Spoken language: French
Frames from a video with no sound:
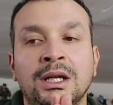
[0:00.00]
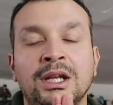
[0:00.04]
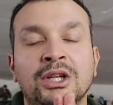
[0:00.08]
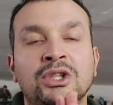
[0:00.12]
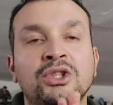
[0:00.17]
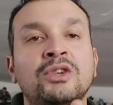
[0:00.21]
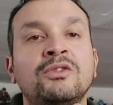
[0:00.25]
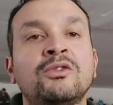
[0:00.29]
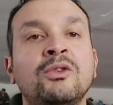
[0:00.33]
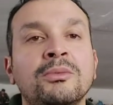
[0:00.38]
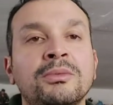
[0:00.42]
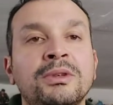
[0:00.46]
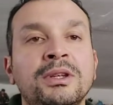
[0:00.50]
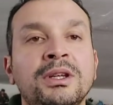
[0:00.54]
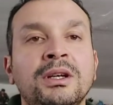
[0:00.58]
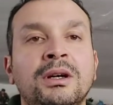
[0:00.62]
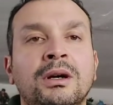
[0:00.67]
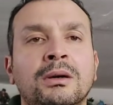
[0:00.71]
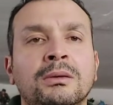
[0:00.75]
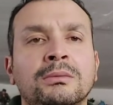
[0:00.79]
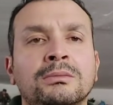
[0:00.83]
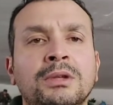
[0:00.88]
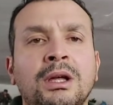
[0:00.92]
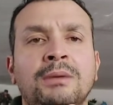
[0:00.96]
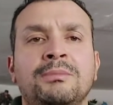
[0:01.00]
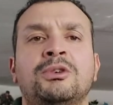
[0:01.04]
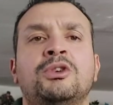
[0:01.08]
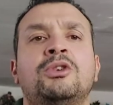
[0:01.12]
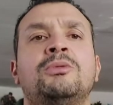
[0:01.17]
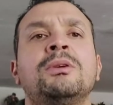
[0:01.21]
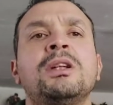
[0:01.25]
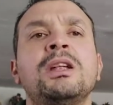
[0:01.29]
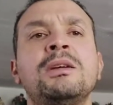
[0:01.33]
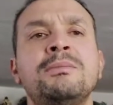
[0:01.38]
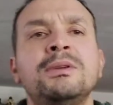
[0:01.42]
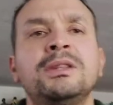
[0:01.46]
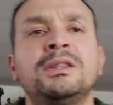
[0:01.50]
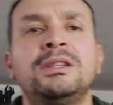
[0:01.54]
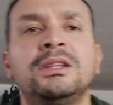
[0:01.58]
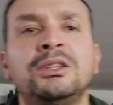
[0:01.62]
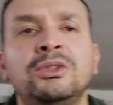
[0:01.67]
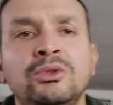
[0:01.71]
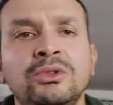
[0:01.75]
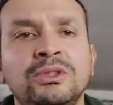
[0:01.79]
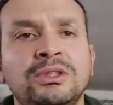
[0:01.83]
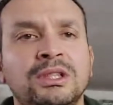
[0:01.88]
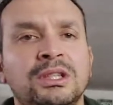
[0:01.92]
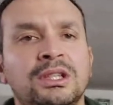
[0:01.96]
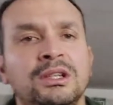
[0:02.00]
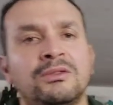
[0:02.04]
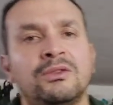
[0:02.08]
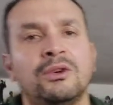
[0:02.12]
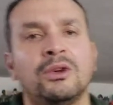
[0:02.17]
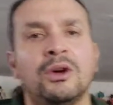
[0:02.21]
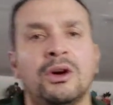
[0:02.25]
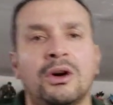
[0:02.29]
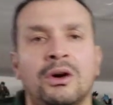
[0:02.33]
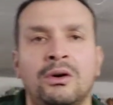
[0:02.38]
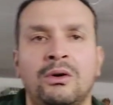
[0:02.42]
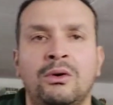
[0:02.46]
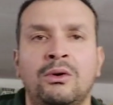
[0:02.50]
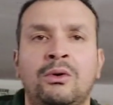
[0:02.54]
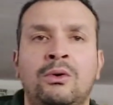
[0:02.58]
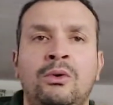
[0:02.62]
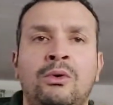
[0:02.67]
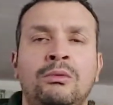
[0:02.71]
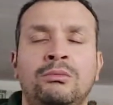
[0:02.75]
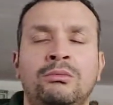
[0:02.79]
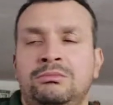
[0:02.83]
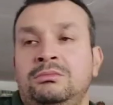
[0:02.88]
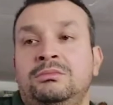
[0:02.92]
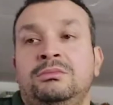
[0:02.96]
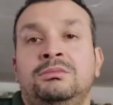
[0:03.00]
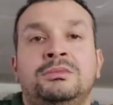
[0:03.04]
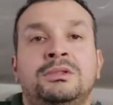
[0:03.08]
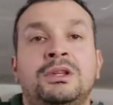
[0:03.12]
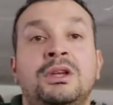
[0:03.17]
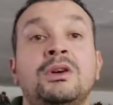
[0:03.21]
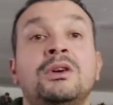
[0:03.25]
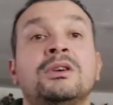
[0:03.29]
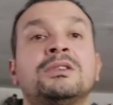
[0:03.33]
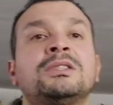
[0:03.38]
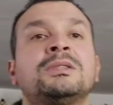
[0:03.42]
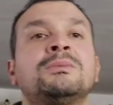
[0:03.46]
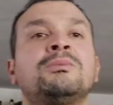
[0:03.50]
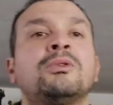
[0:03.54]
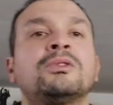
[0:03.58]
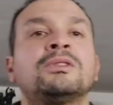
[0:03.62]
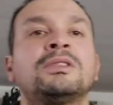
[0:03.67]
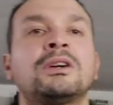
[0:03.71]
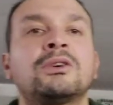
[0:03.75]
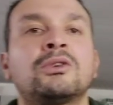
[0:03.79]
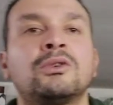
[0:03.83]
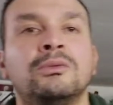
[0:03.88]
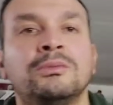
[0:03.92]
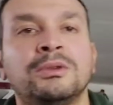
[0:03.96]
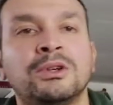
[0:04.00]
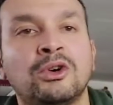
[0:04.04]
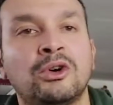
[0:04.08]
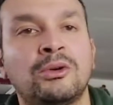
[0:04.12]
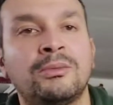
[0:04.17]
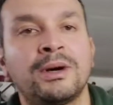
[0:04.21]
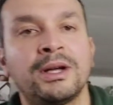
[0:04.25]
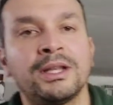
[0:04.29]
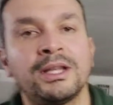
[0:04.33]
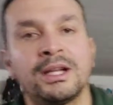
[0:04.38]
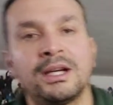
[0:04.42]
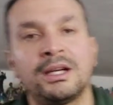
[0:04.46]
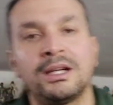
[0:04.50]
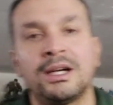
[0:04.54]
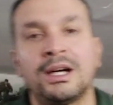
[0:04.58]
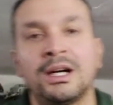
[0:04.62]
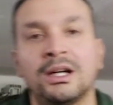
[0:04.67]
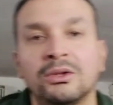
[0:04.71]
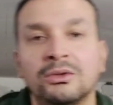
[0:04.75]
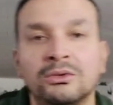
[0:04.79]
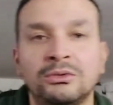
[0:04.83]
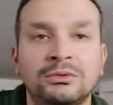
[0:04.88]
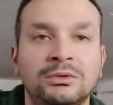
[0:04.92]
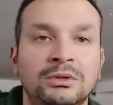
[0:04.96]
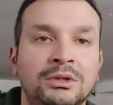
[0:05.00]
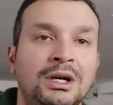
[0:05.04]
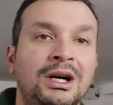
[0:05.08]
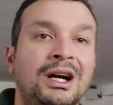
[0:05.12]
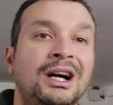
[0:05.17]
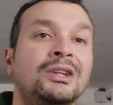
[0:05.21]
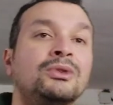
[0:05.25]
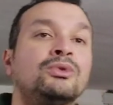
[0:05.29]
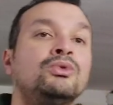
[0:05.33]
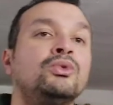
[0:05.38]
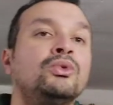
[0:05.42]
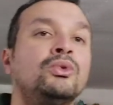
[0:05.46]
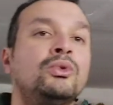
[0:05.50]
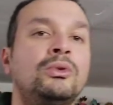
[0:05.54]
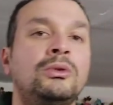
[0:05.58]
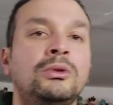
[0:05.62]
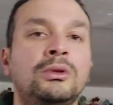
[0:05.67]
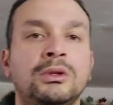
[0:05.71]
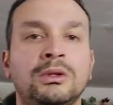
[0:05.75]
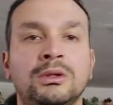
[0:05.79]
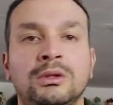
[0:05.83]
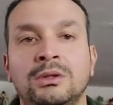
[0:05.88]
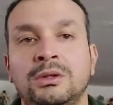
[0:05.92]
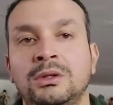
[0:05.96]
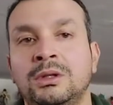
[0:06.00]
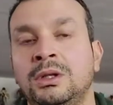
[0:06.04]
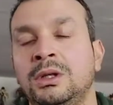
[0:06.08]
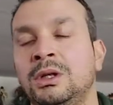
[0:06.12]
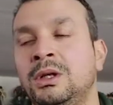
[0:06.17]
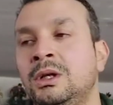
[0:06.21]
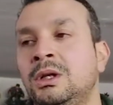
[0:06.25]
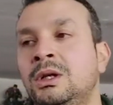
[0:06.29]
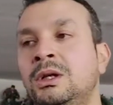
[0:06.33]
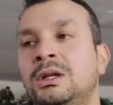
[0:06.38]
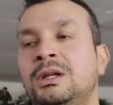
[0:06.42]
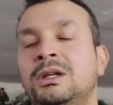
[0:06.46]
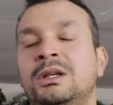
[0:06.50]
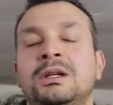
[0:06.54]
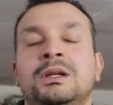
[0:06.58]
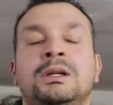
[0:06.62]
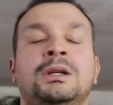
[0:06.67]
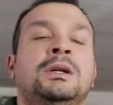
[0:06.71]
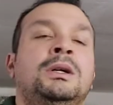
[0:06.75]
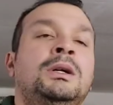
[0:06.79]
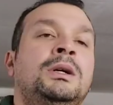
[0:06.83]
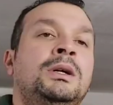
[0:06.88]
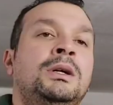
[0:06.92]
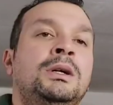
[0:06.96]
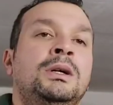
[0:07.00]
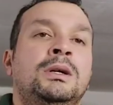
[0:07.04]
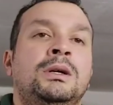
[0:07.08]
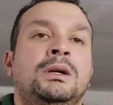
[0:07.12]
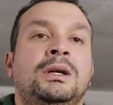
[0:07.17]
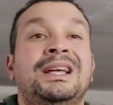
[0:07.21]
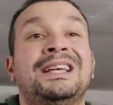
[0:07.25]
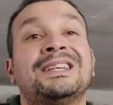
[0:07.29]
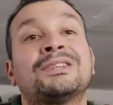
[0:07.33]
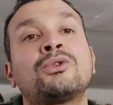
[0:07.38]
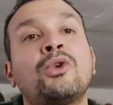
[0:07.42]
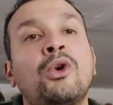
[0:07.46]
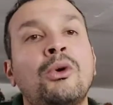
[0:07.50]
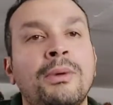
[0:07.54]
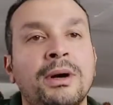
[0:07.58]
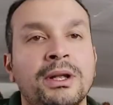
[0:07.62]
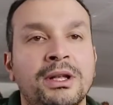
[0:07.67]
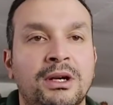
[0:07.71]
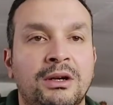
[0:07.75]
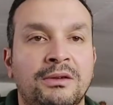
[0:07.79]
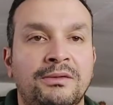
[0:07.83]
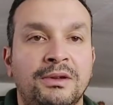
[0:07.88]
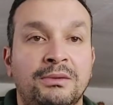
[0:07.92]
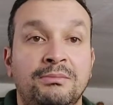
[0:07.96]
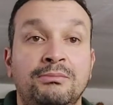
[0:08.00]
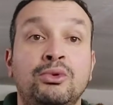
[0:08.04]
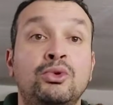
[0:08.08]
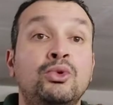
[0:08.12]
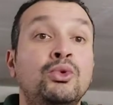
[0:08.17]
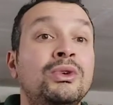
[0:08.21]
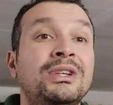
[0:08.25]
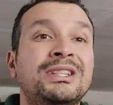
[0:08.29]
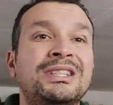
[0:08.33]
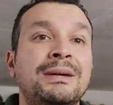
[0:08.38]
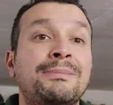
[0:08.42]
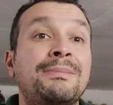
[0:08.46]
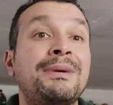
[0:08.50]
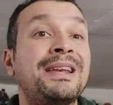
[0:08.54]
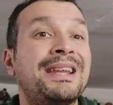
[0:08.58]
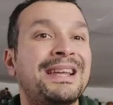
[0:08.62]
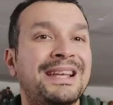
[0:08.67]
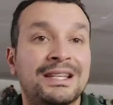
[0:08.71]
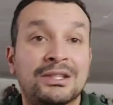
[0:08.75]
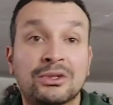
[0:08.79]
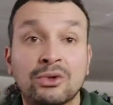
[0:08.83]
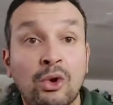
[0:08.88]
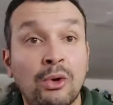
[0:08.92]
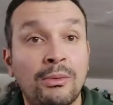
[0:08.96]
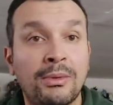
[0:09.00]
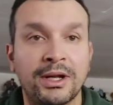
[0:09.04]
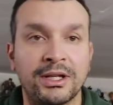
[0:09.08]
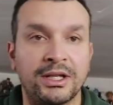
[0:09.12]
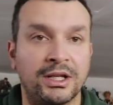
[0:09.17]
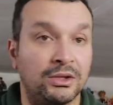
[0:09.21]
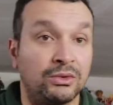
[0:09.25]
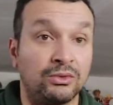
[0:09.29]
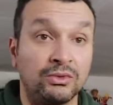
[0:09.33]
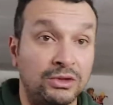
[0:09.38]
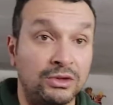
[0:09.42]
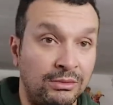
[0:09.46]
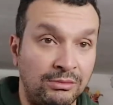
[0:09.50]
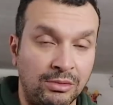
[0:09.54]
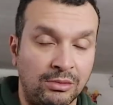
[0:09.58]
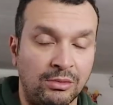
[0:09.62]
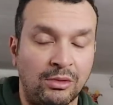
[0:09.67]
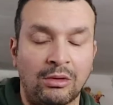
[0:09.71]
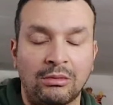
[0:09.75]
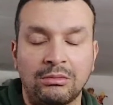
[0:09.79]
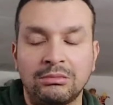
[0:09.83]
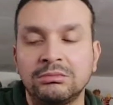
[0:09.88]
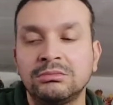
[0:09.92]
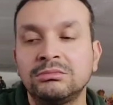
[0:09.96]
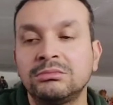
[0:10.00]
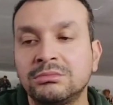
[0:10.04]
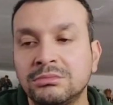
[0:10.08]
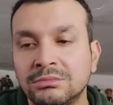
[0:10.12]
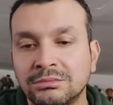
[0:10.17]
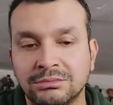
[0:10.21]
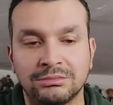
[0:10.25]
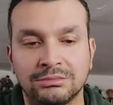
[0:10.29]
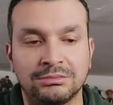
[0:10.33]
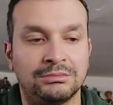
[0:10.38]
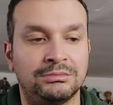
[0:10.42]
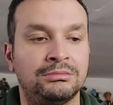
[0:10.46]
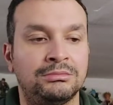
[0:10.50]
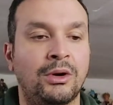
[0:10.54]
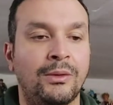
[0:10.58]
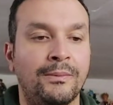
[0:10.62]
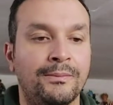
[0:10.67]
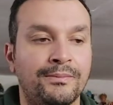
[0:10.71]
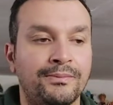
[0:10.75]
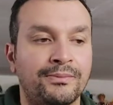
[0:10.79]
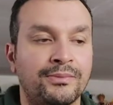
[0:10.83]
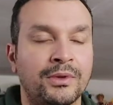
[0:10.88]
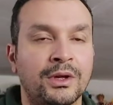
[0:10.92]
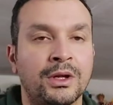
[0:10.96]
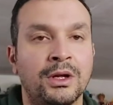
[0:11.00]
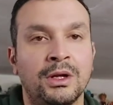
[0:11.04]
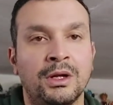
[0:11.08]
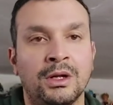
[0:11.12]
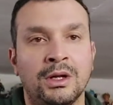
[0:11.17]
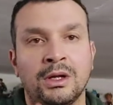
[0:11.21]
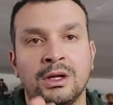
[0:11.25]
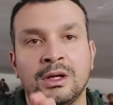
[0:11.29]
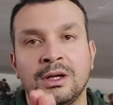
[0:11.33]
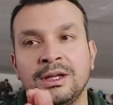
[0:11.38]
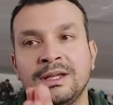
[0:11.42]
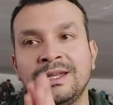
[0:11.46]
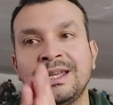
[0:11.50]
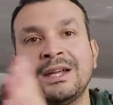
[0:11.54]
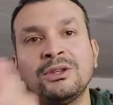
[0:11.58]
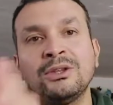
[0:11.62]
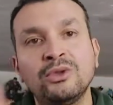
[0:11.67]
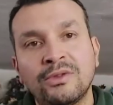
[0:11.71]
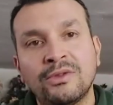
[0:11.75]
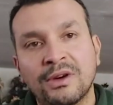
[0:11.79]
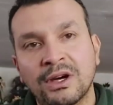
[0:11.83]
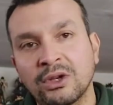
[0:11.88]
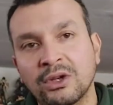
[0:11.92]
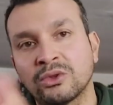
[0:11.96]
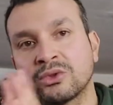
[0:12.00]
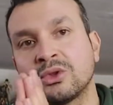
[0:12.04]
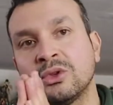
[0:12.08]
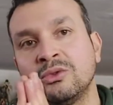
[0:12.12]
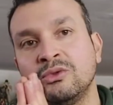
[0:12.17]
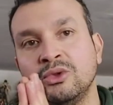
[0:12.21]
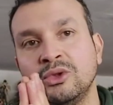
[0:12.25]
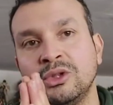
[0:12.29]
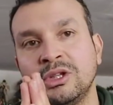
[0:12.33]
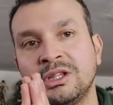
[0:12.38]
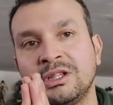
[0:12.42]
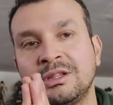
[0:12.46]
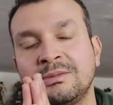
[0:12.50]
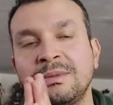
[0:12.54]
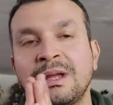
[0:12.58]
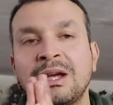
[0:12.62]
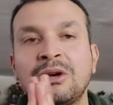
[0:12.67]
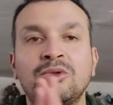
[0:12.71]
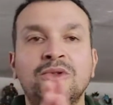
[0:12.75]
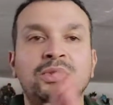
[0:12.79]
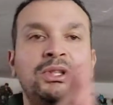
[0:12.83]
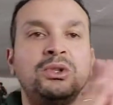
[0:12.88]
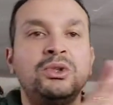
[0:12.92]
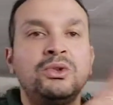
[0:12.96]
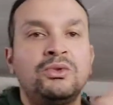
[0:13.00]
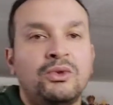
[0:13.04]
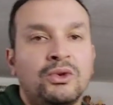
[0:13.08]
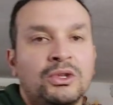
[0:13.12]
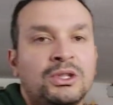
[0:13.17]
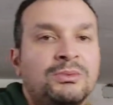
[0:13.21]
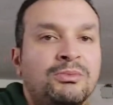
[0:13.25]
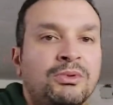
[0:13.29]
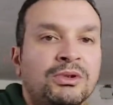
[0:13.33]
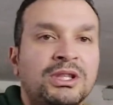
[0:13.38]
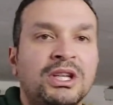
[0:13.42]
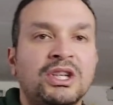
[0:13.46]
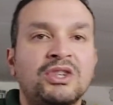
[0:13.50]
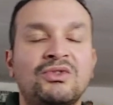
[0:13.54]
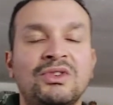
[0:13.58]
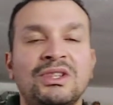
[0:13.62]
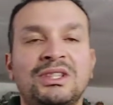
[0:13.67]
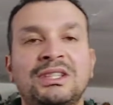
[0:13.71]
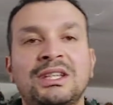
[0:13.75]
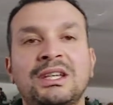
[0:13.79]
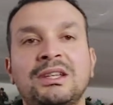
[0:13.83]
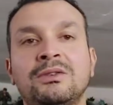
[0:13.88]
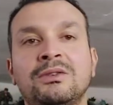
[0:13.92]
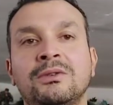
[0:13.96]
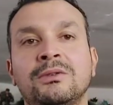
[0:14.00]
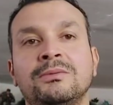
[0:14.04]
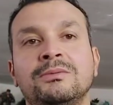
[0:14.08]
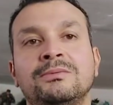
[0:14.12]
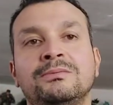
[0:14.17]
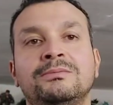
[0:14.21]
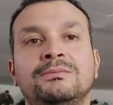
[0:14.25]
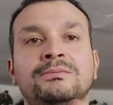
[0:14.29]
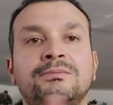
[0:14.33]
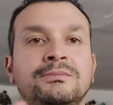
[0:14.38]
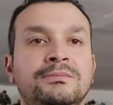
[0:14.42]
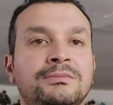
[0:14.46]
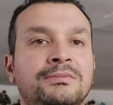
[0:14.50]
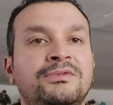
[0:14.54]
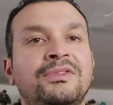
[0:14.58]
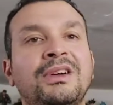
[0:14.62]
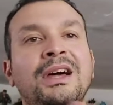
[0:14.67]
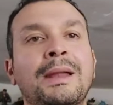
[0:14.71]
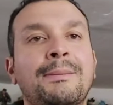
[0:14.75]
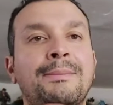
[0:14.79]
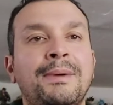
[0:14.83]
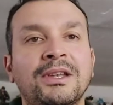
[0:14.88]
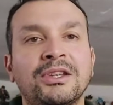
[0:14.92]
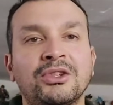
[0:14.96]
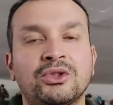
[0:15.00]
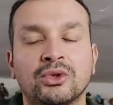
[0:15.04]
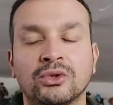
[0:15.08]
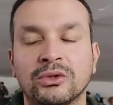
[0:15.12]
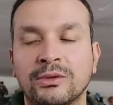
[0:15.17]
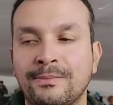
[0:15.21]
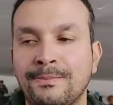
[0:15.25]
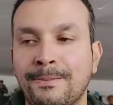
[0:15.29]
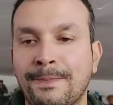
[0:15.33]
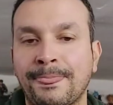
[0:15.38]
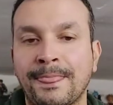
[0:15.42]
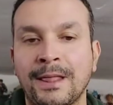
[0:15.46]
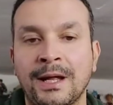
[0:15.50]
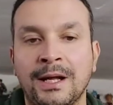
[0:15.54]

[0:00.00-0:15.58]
Les gens vont me dire, ah, Micromania, mais des douilles, c'est des voleurs. D'ailleurs, c'est pour ça que Micromania a un nom, un doux nom, euh, Escromania en fait. Beaucoup les appellent Escromania, tout simplement. Bon. Il y a du vrai dans ce que vous dites, mais il y a aussi du faux. C'est pour ça que je vais essayer de faire la part des choses.